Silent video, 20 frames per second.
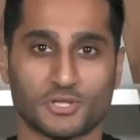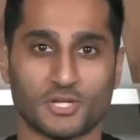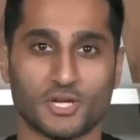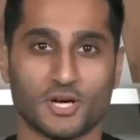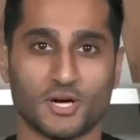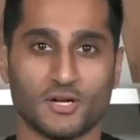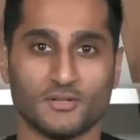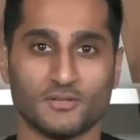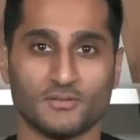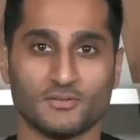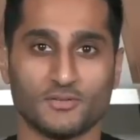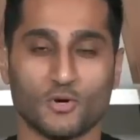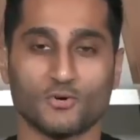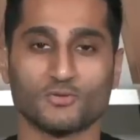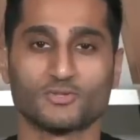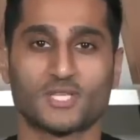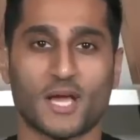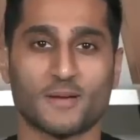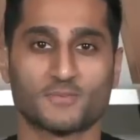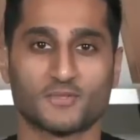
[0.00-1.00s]
At ang
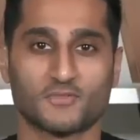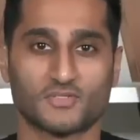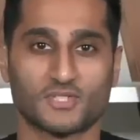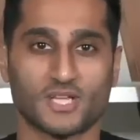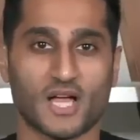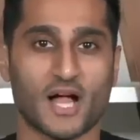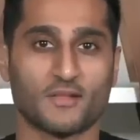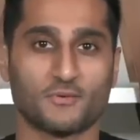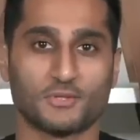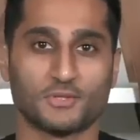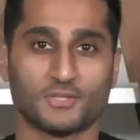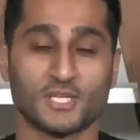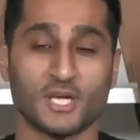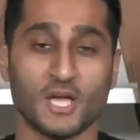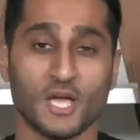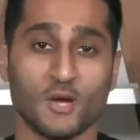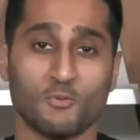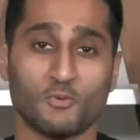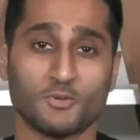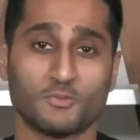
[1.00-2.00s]
pineperso nga daw
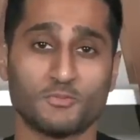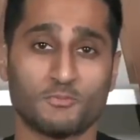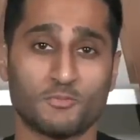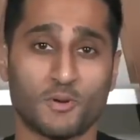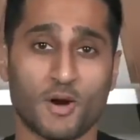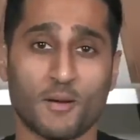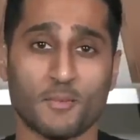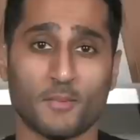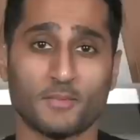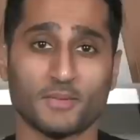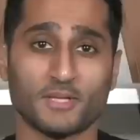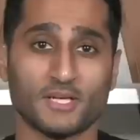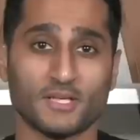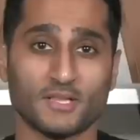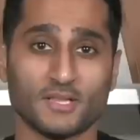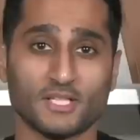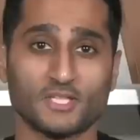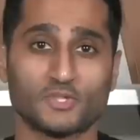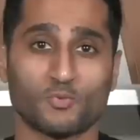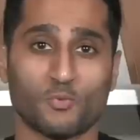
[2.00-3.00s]
na deal ngayon ng
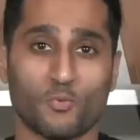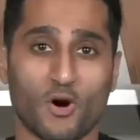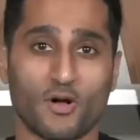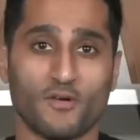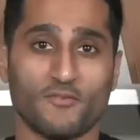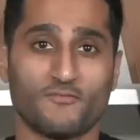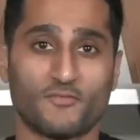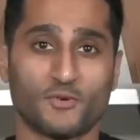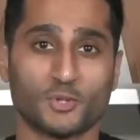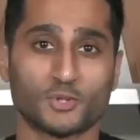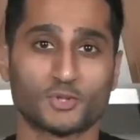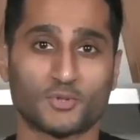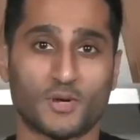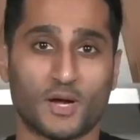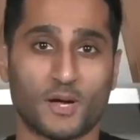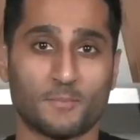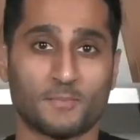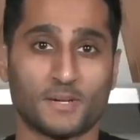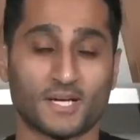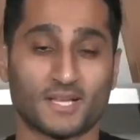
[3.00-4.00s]
Los Angeles
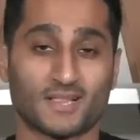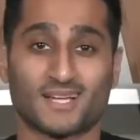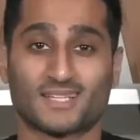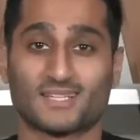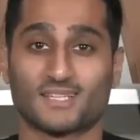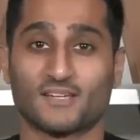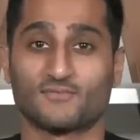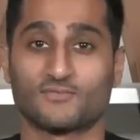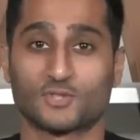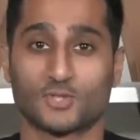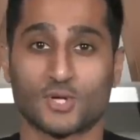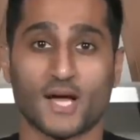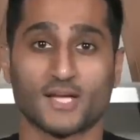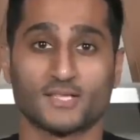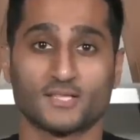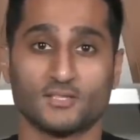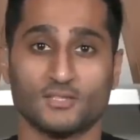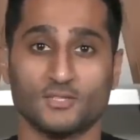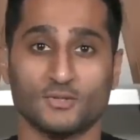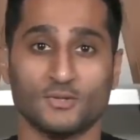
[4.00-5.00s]
Lakers ni Rob Pelinka
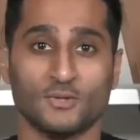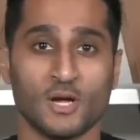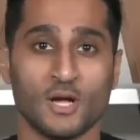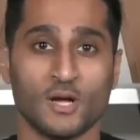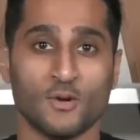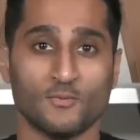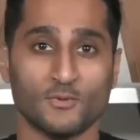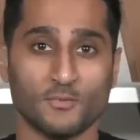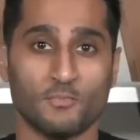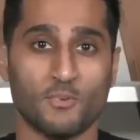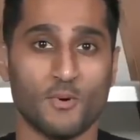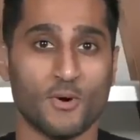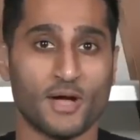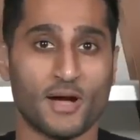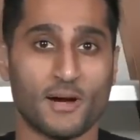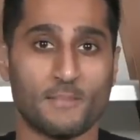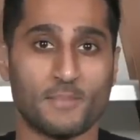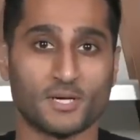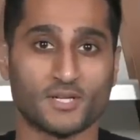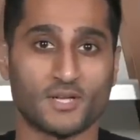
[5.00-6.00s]
ay ang
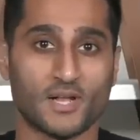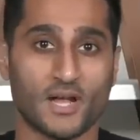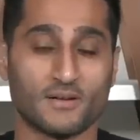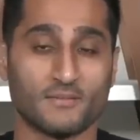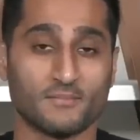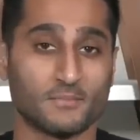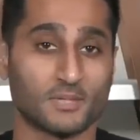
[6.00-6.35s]
package na itong